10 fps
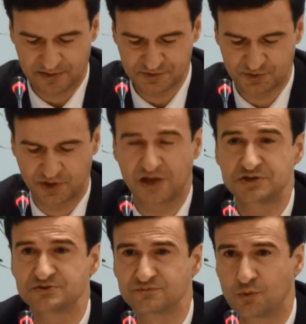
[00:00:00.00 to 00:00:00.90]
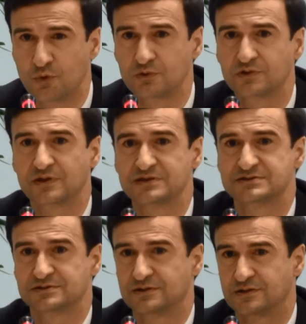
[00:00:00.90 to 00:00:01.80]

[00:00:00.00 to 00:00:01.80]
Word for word: Adjudication Board, que es,